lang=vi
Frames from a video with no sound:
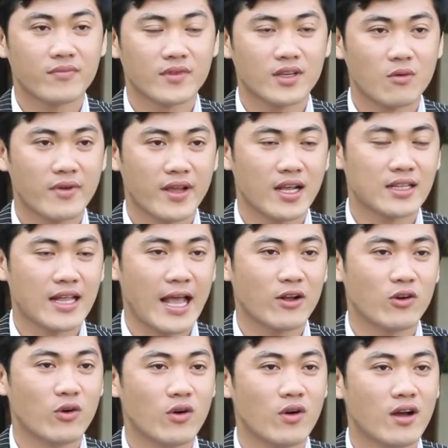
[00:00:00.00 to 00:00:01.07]
À? công việc hiện
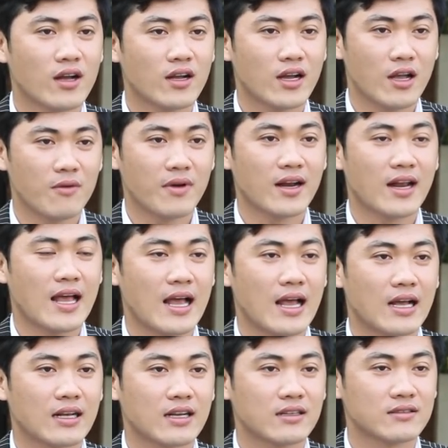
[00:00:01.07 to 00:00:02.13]
tại của ờ, khởi vẫn
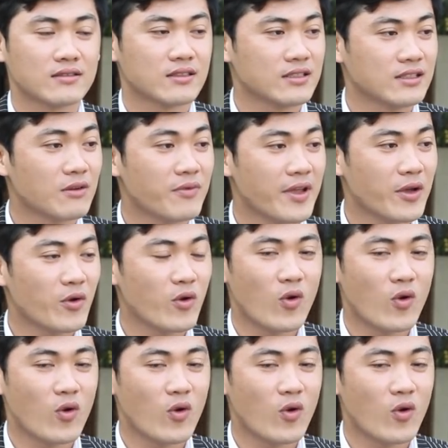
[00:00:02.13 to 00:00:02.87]
là ừ, nhân viên